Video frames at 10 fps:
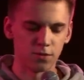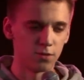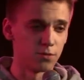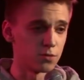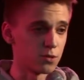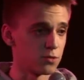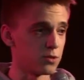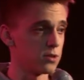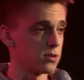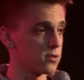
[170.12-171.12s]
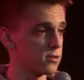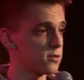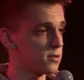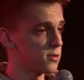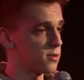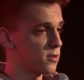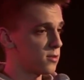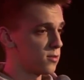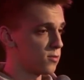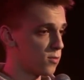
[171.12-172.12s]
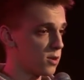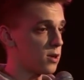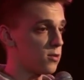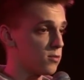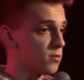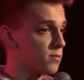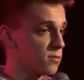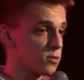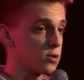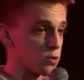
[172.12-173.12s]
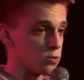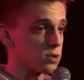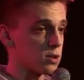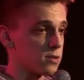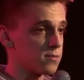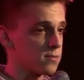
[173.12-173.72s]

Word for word: И он такой, вау, круто.